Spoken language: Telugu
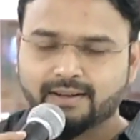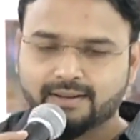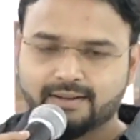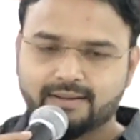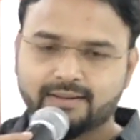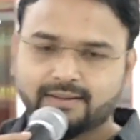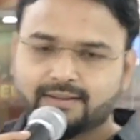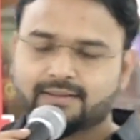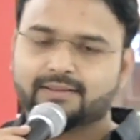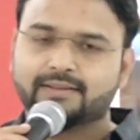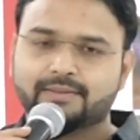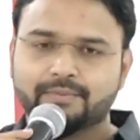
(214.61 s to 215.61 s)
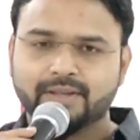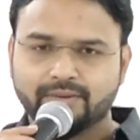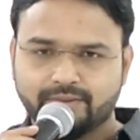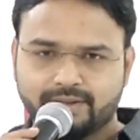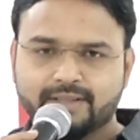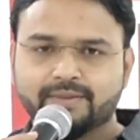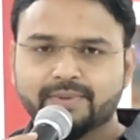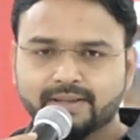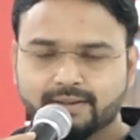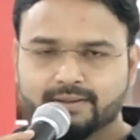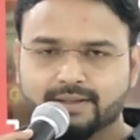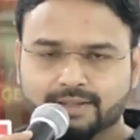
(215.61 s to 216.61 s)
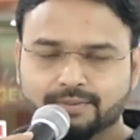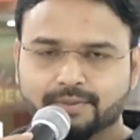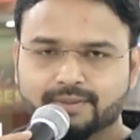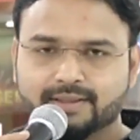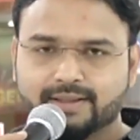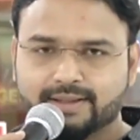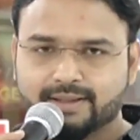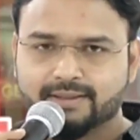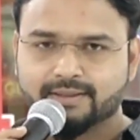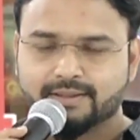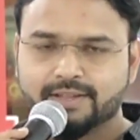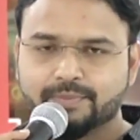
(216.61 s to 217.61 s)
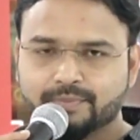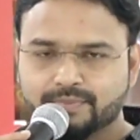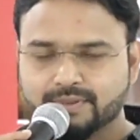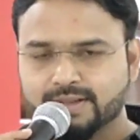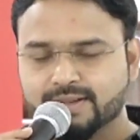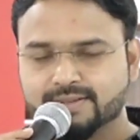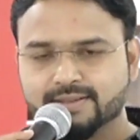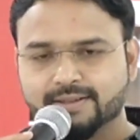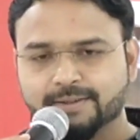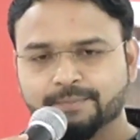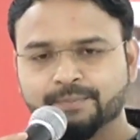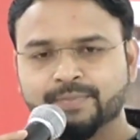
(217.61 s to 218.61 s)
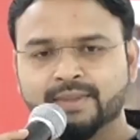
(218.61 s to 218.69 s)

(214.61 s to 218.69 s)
అండ్ మీరు వింటే మీకు అర్థమవుతుంది లైక్ ఎంత డీప్ లిరిక్స్ అని